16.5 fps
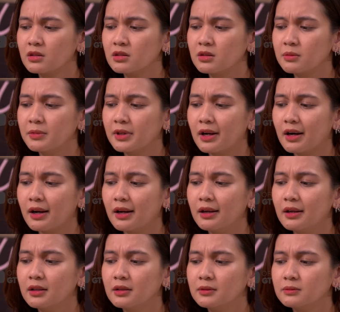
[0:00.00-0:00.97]

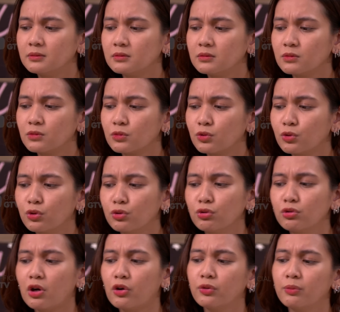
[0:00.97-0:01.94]
Sebenarnya gue
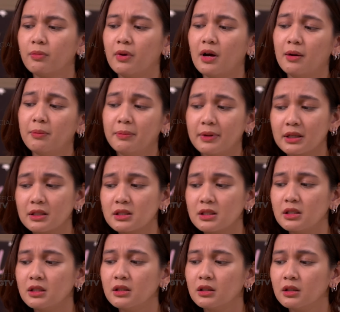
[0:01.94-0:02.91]
tuh takut baper
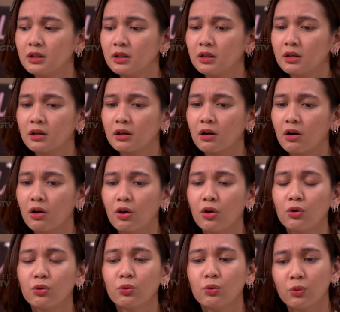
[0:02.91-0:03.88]
sih.
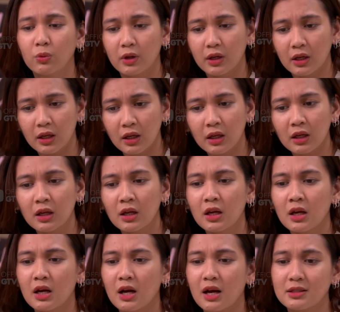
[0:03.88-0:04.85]
Kalau gue
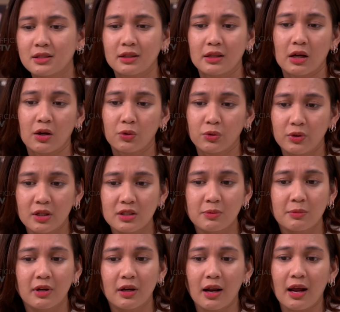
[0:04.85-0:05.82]
masih tahu dia
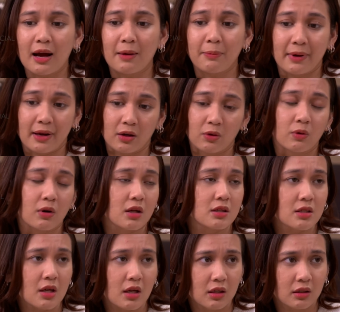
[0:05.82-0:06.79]
sebenarnya apa yang gue
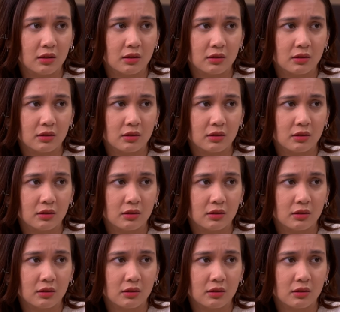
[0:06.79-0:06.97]
rasain.